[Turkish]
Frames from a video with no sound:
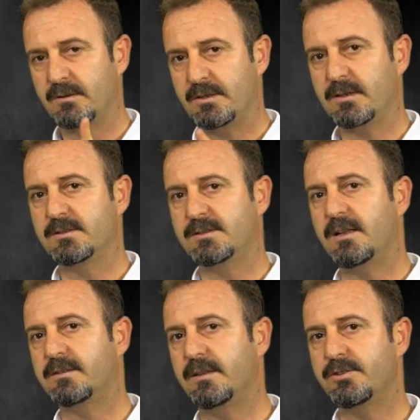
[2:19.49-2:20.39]

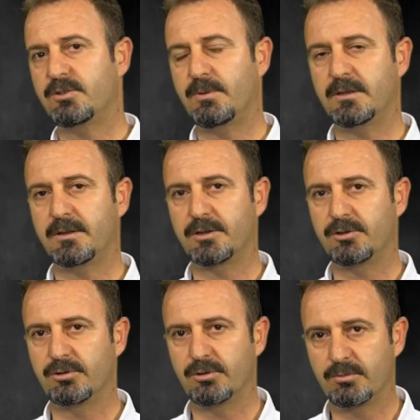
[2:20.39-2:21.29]
yakınsal gelişim alanına
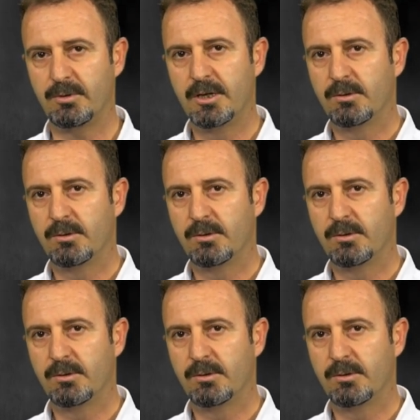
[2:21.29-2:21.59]
gidiyorum.